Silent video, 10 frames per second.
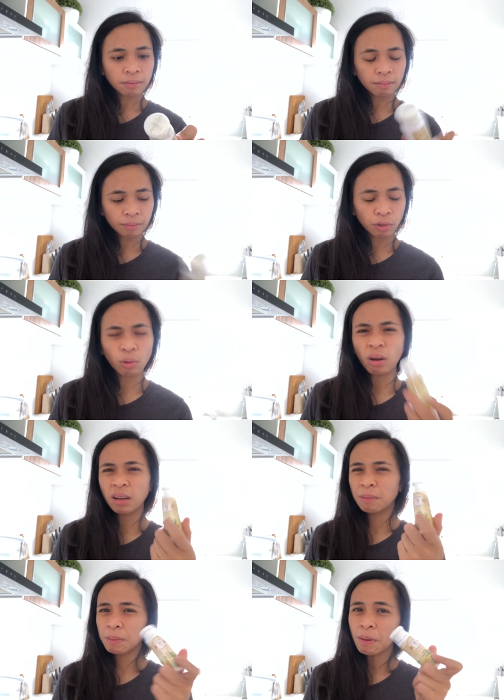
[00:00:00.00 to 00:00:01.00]
Hindi ko
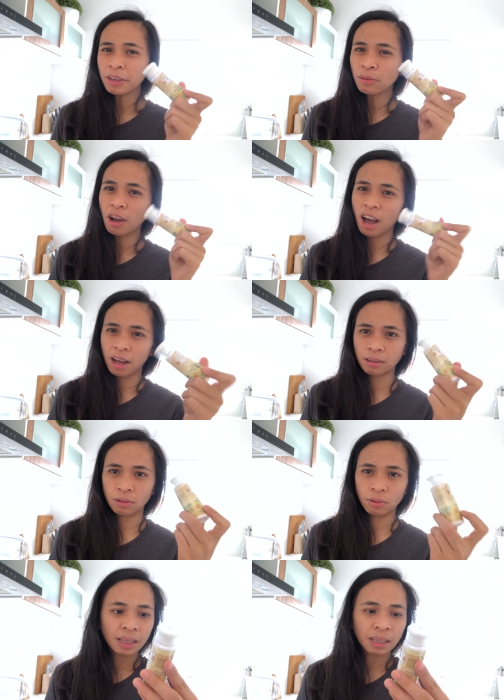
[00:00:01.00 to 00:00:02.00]
alam, di ba yung
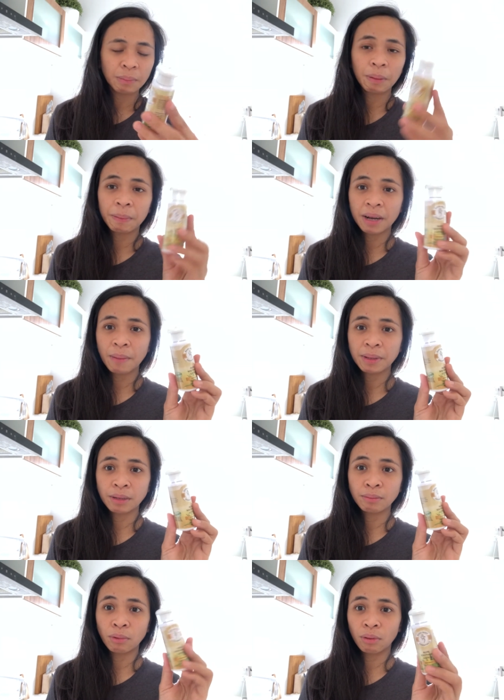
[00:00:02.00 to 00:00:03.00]
aloe? Nagpaparami
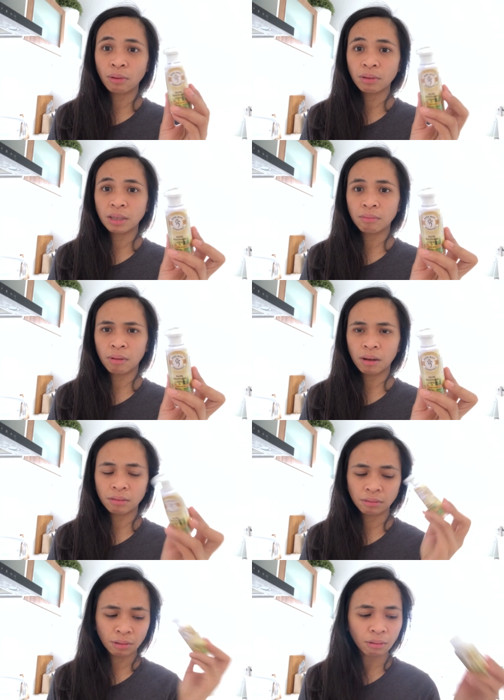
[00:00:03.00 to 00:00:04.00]
ng buhok, di ba?
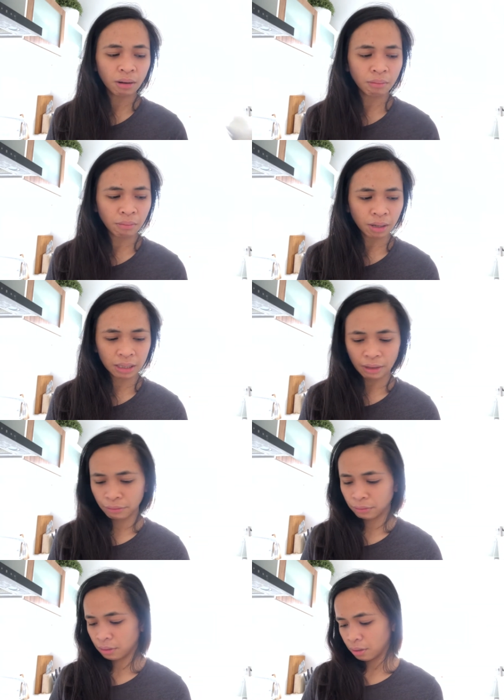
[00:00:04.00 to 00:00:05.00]
Hindi ko alam bakit
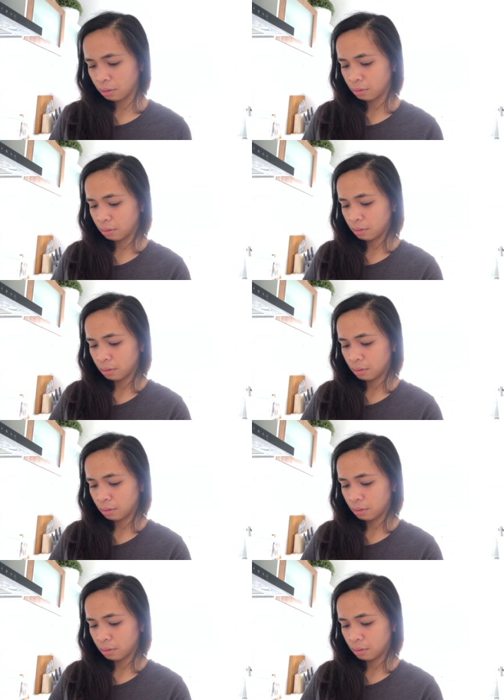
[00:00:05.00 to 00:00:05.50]
after yan.